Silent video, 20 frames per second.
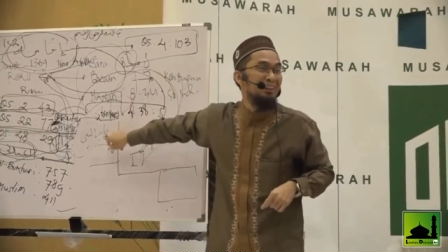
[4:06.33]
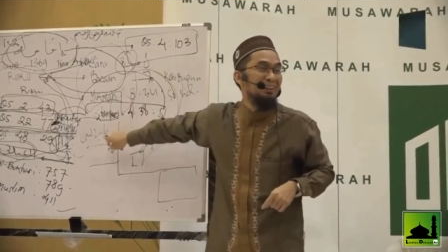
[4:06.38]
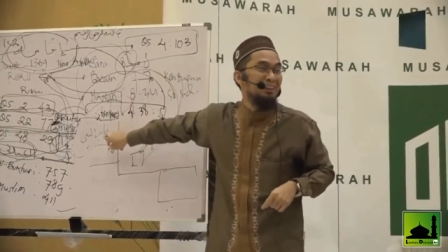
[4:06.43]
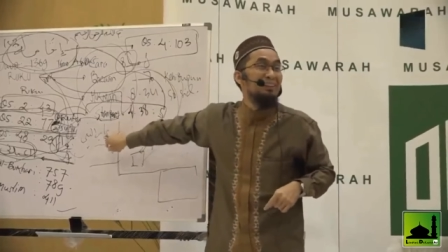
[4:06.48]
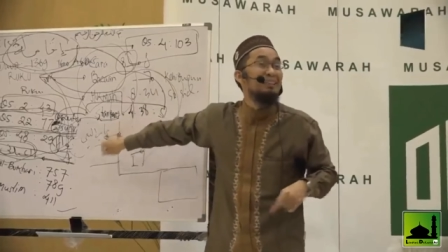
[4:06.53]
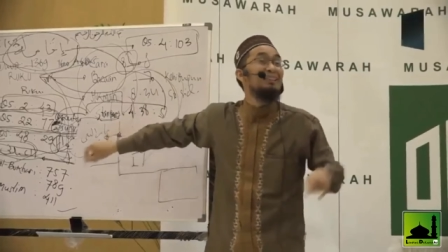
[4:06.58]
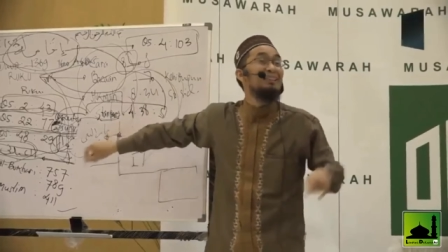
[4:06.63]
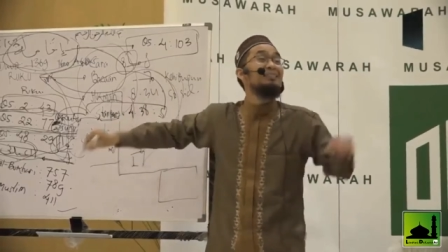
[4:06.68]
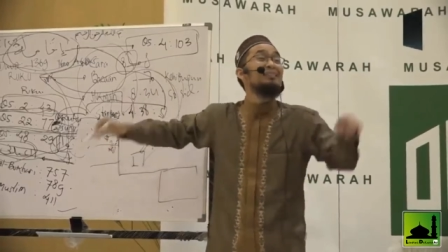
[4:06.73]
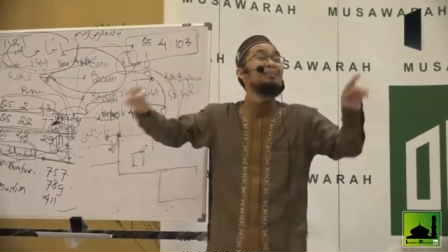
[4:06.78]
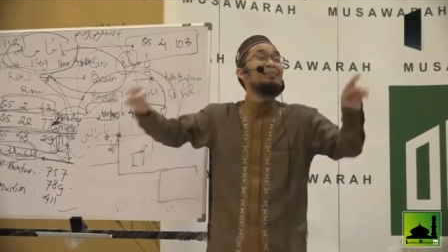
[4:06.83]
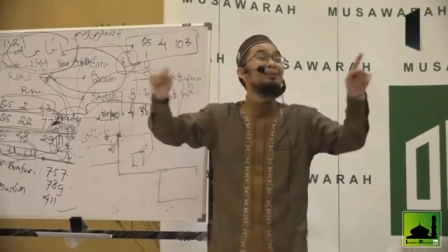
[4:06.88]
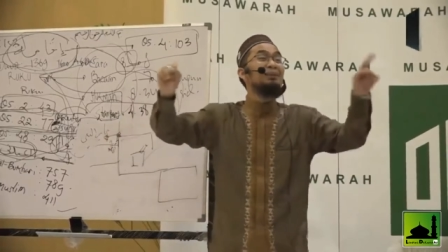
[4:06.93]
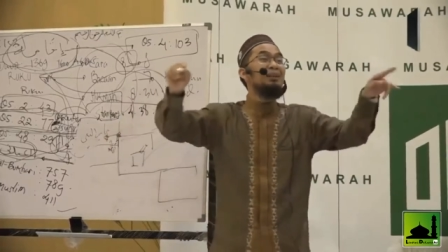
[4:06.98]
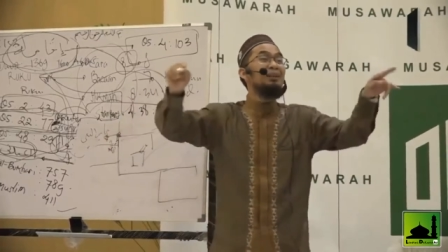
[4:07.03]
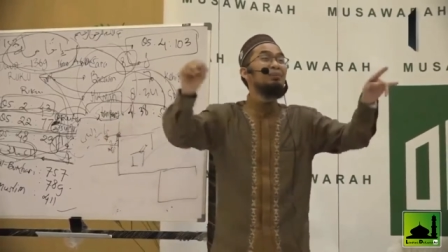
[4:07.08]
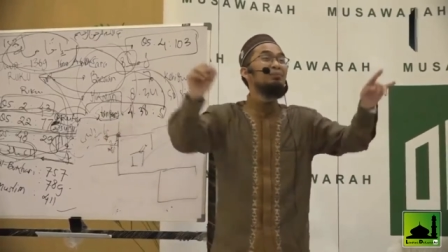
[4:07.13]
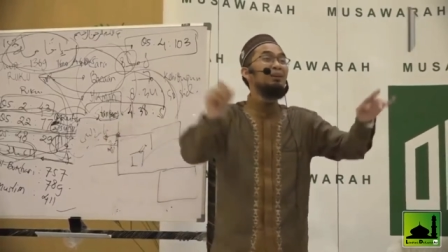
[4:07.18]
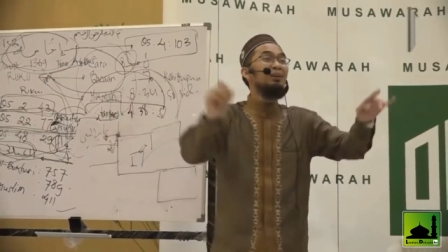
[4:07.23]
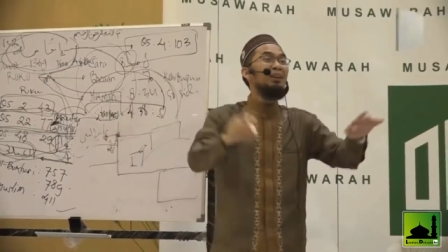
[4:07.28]
Di situ
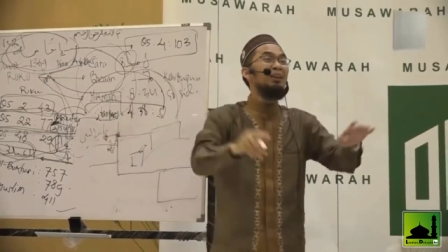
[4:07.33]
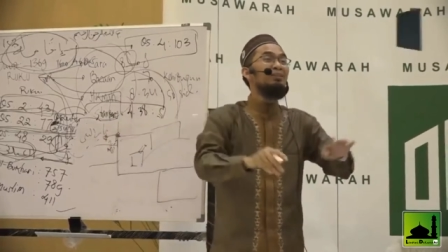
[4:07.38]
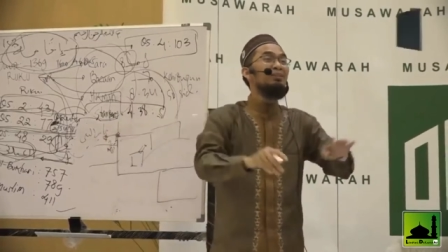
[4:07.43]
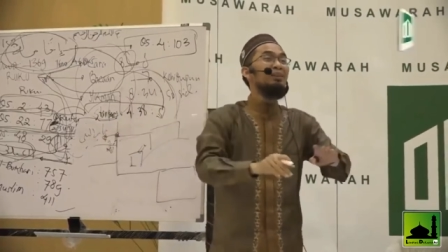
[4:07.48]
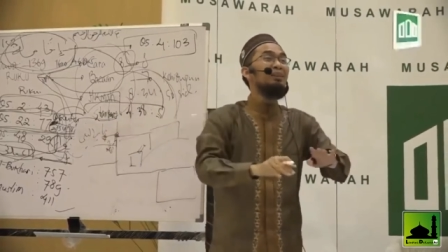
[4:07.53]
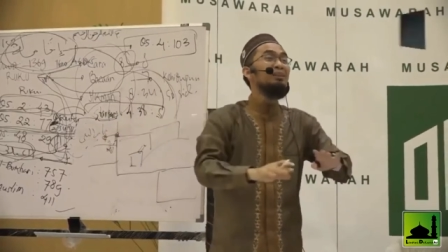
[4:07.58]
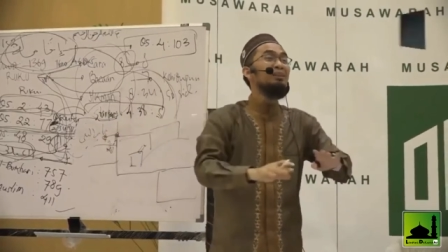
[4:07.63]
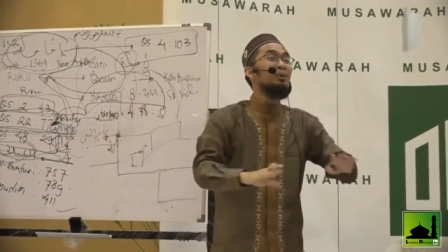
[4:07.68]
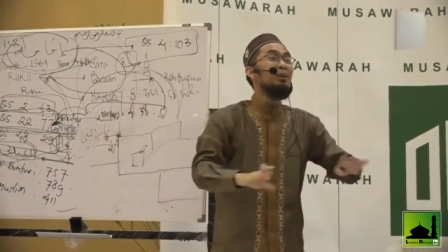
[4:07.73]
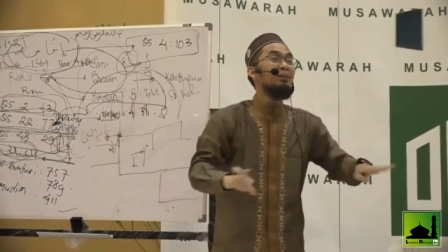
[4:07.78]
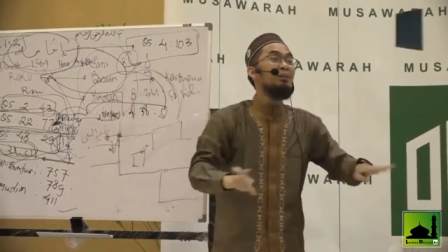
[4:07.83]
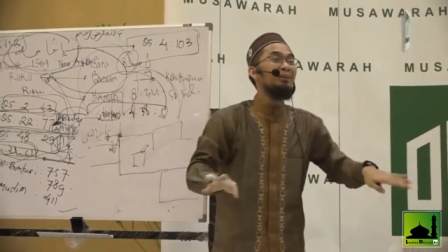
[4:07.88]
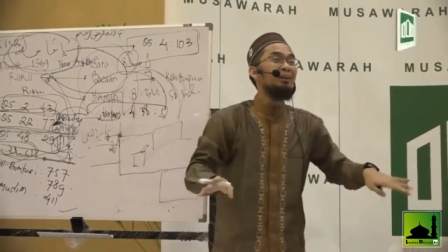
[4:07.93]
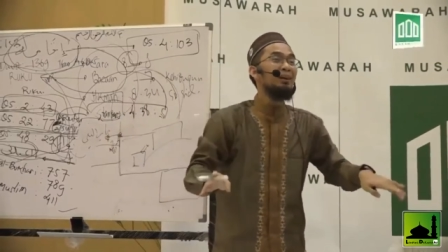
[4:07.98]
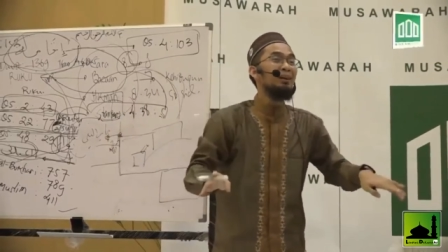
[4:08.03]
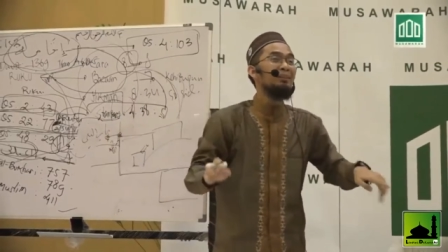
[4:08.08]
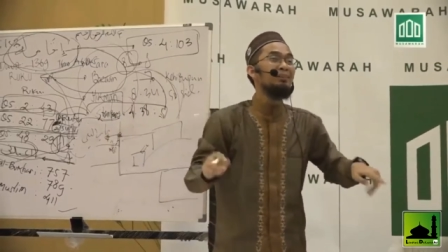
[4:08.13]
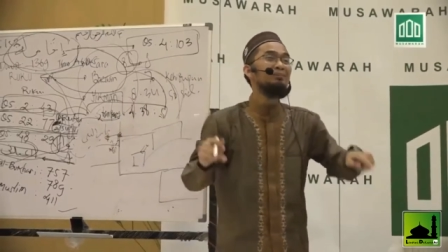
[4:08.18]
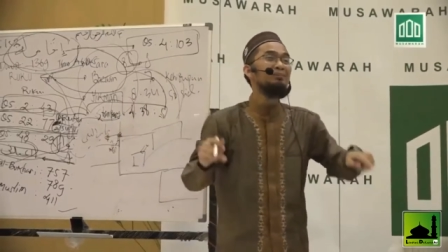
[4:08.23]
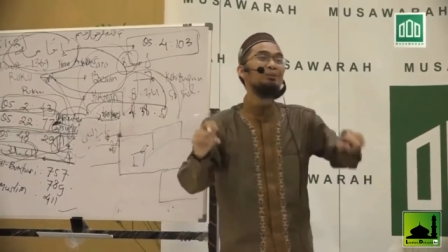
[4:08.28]
Nabi pernah sholat dua
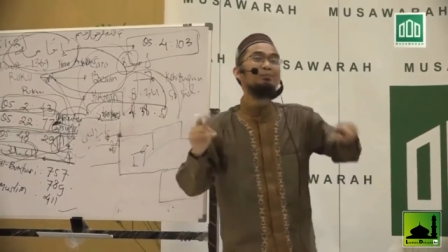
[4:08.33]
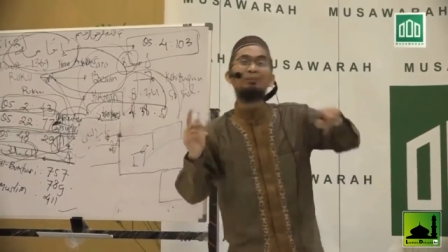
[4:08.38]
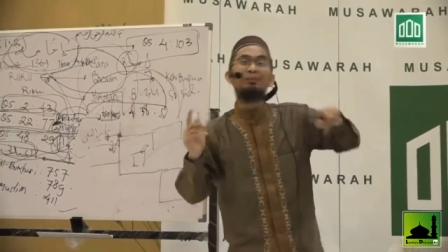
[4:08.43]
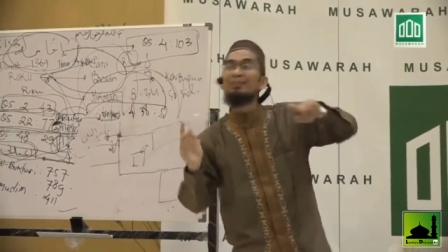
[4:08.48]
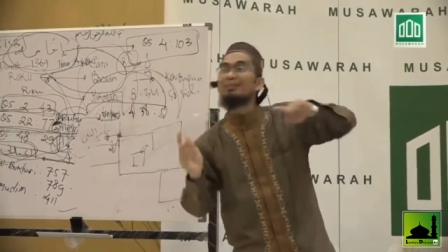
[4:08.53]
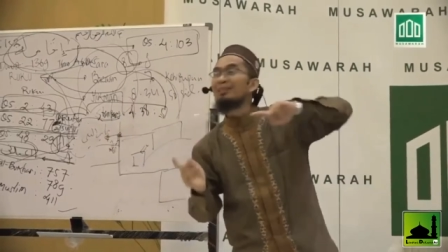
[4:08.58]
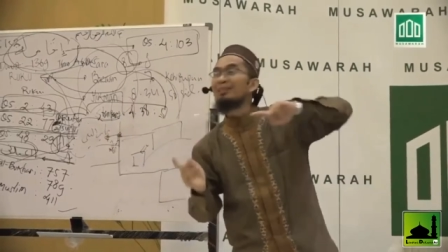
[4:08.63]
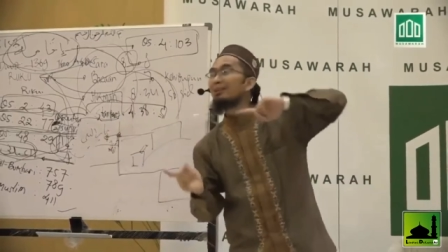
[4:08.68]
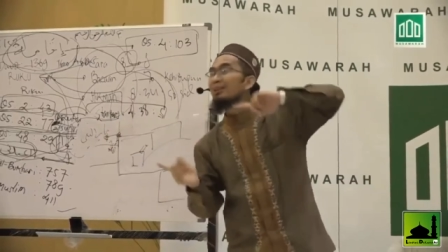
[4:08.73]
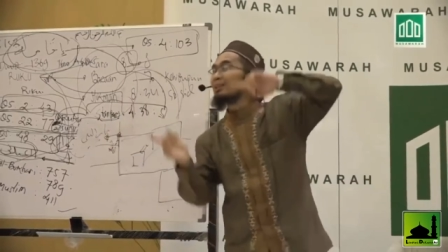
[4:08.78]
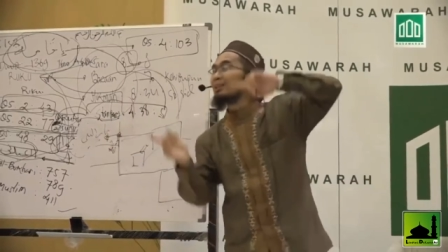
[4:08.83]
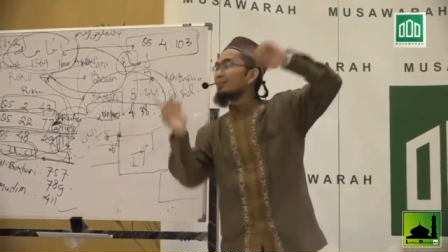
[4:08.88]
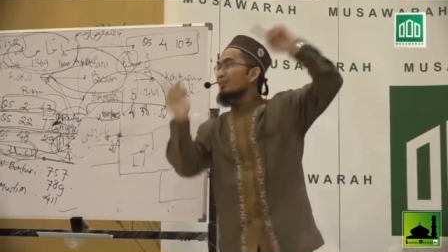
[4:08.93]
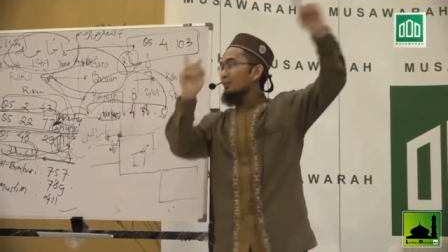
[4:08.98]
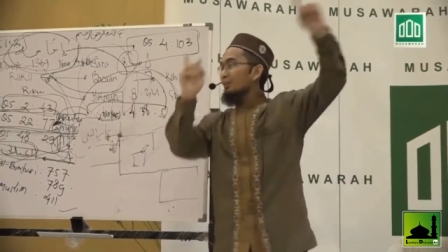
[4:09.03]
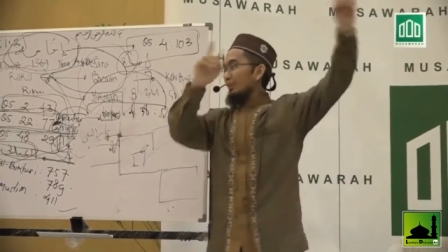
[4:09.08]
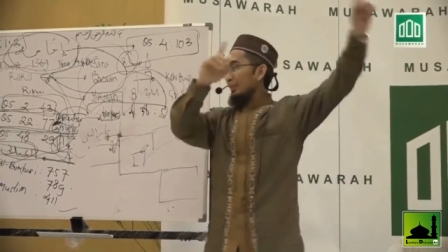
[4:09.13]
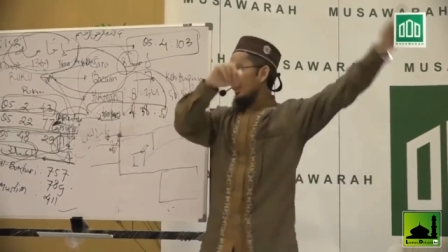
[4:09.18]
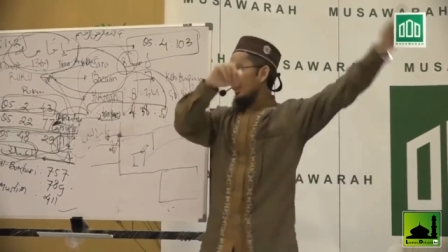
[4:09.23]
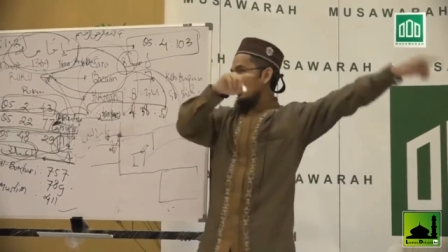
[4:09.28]
rakaat sebelum peristiwa
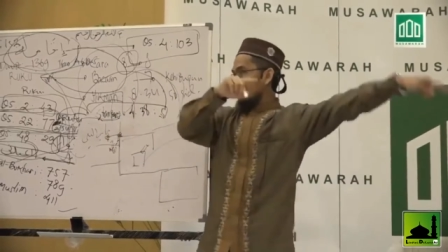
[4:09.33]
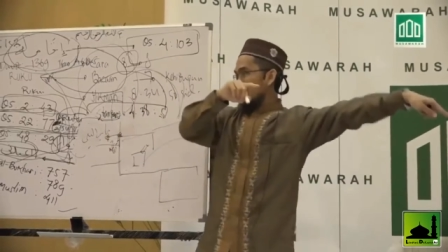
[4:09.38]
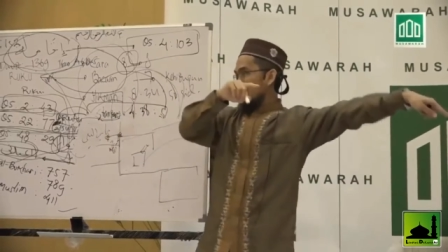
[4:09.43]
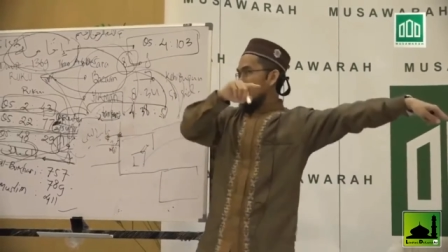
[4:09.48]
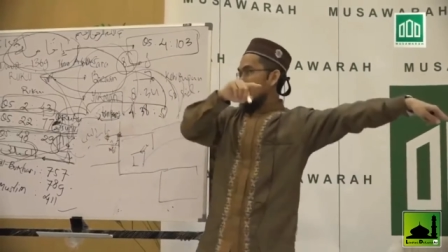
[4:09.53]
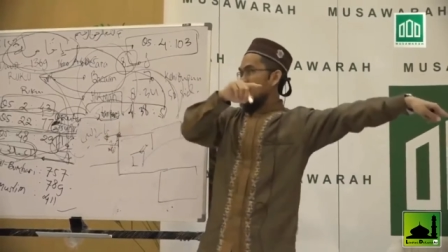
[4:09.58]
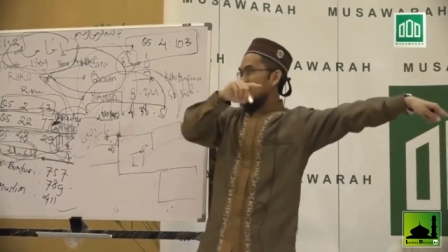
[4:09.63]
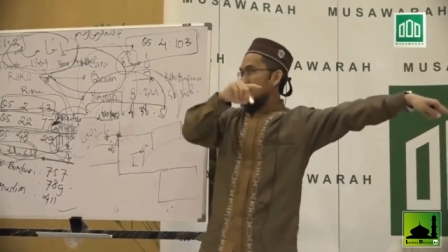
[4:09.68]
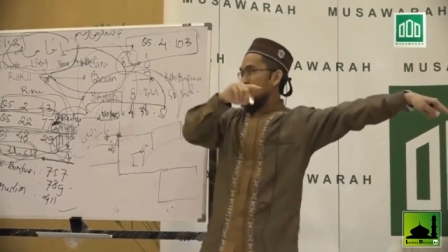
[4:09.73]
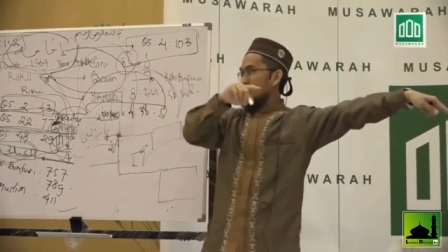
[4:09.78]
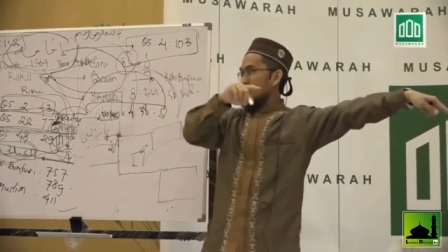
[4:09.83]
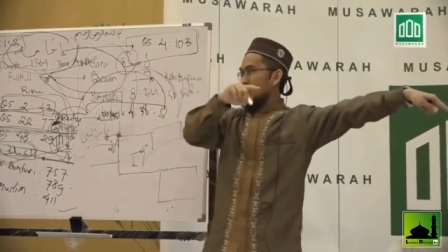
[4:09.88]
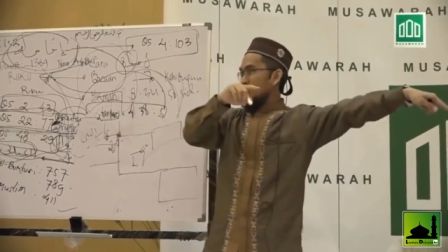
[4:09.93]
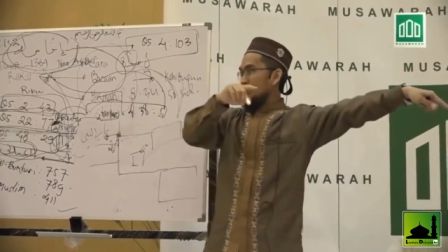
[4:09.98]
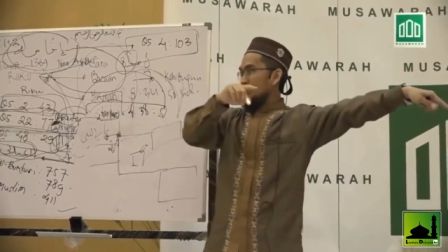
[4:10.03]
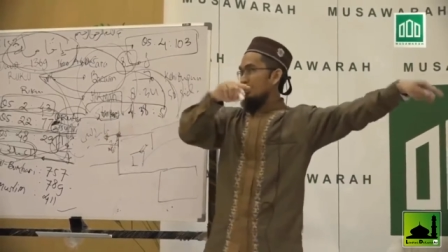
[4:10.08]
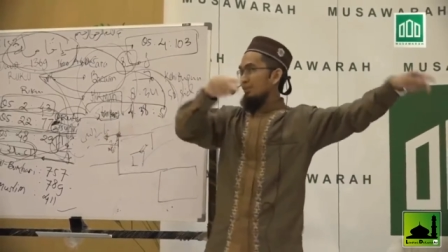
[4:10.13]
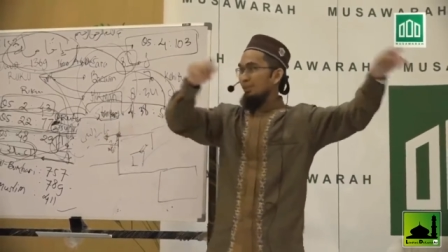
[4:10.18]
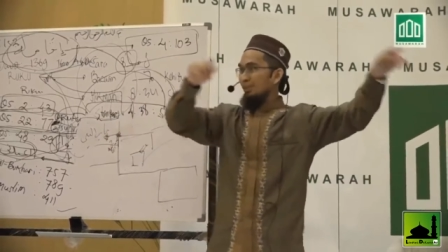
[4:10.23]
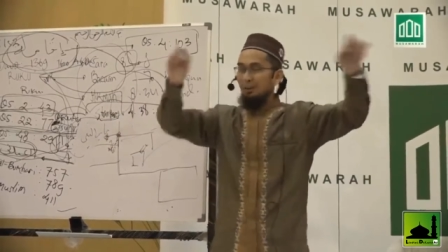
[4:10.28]
Isra Mi'raj.
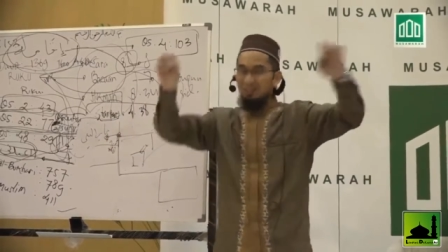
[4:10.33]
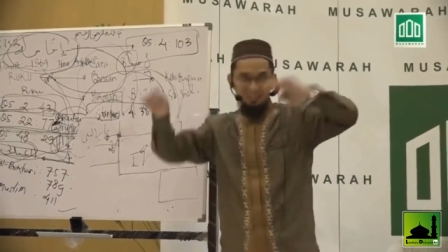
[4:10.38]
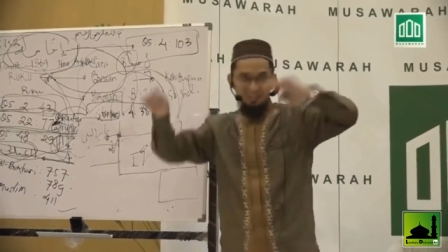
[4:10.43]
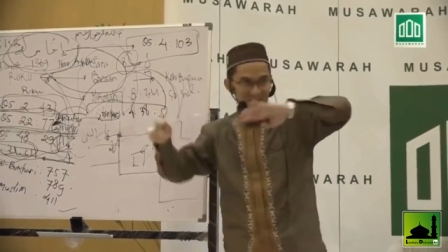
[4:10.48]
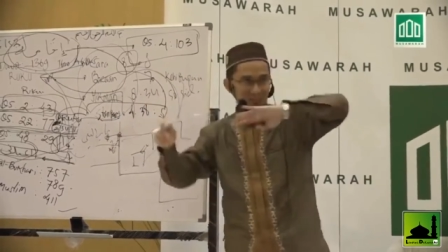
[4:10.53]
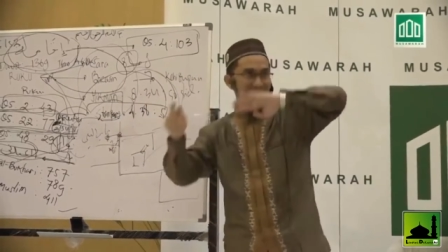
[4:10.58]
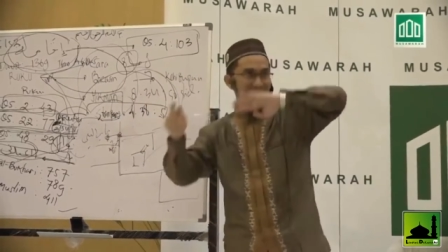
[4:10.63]
Sholat